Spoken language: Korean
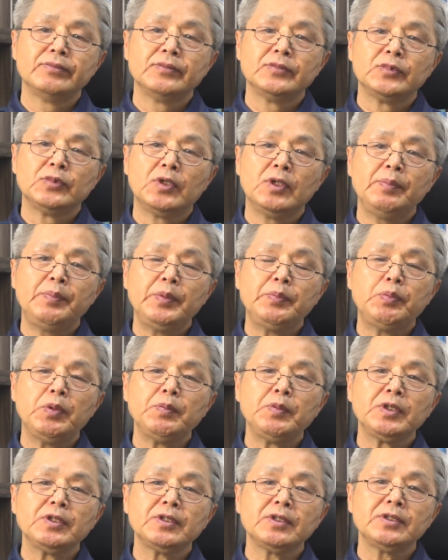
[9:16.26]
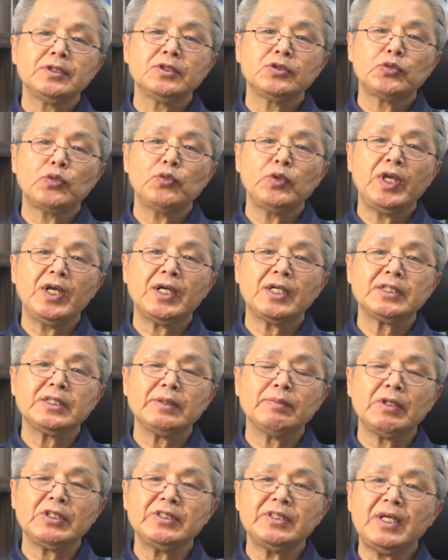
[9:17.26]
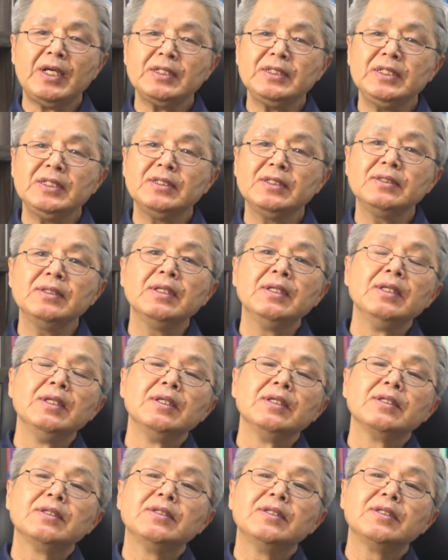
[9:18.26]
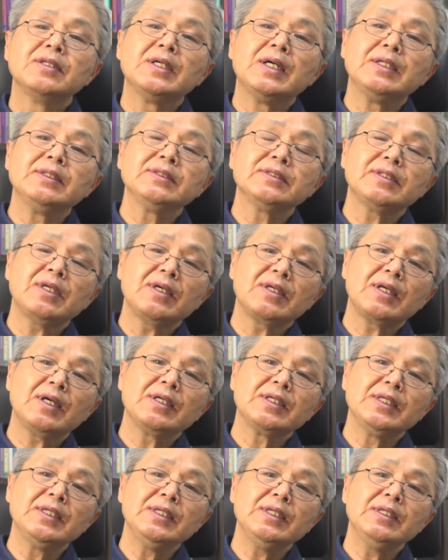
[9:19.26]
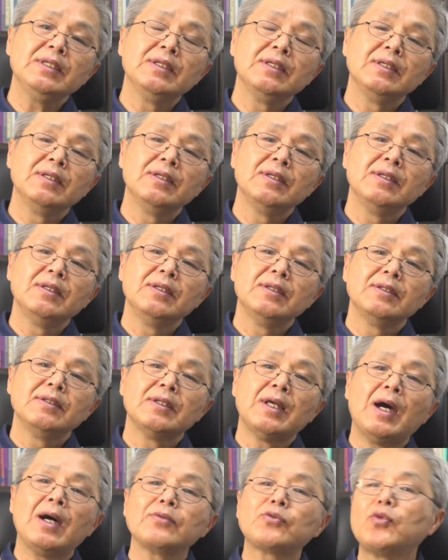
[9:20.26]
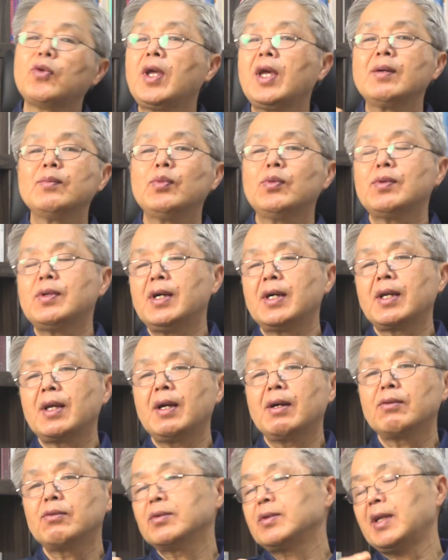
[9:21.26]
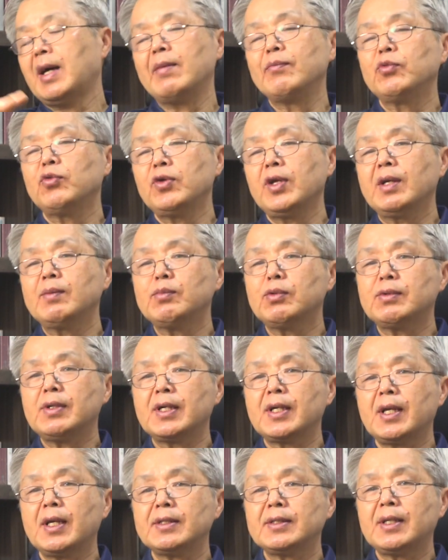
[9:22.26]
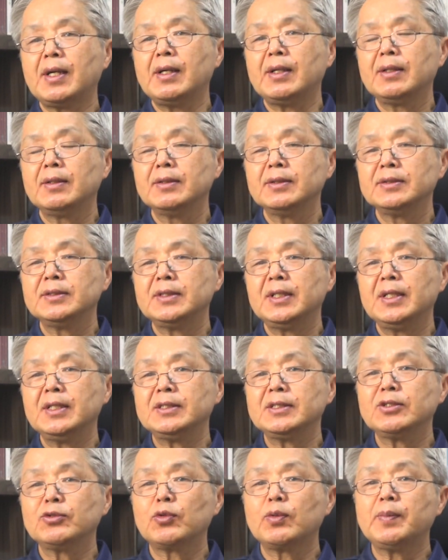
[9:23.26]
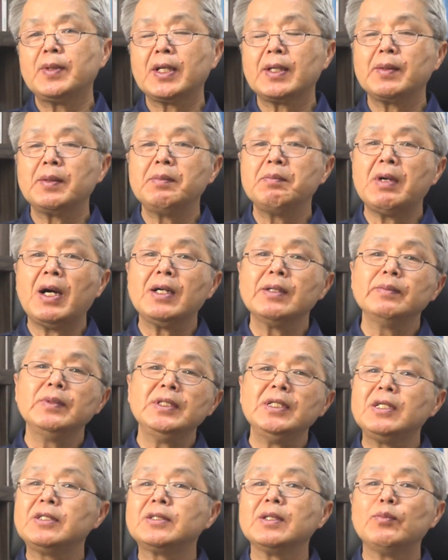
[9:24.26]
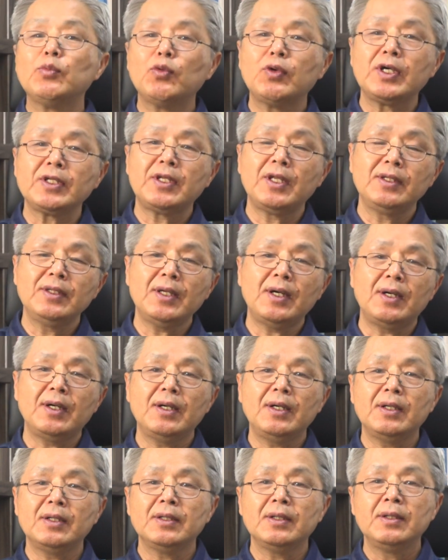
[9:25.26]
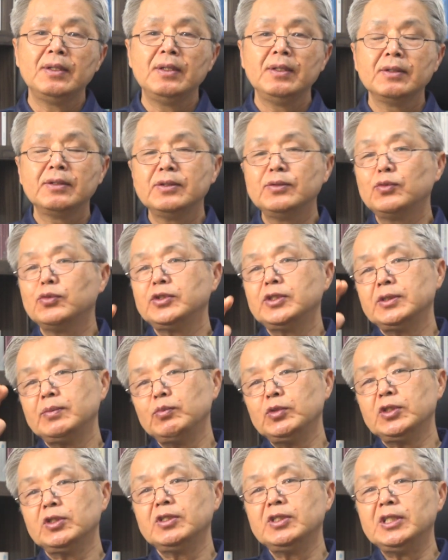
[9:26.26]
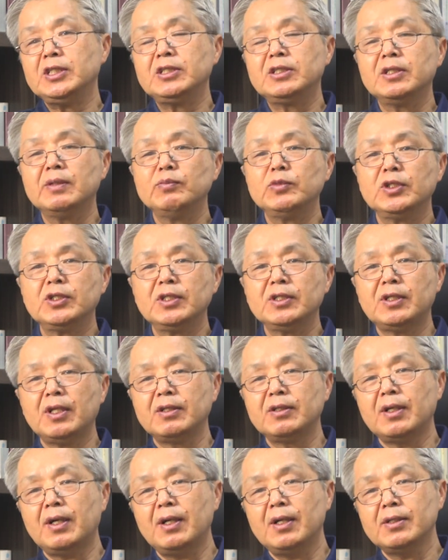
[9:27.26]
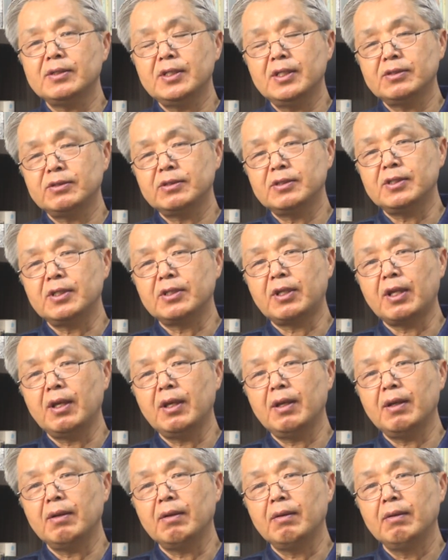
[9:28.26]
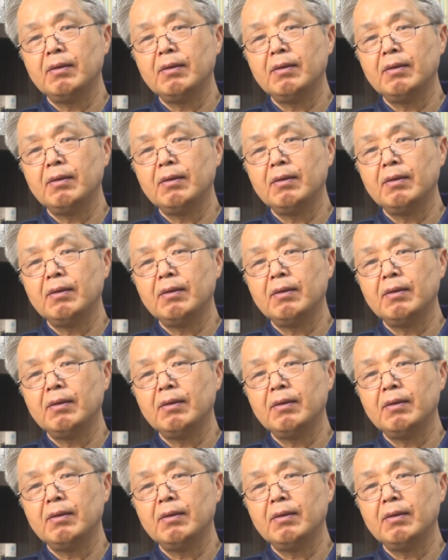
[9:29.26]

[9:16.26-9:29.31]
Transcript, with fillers: 얼핏 보면 그것이 손해 같지만 사실은 그러한 사랑이 나도 행복하게 하고 남도 행복하게 한다. 제 식으로 말하면 마음이 일 점 오가 된다. 그리고 심지어는 이 점 영이 된다 하셨을 때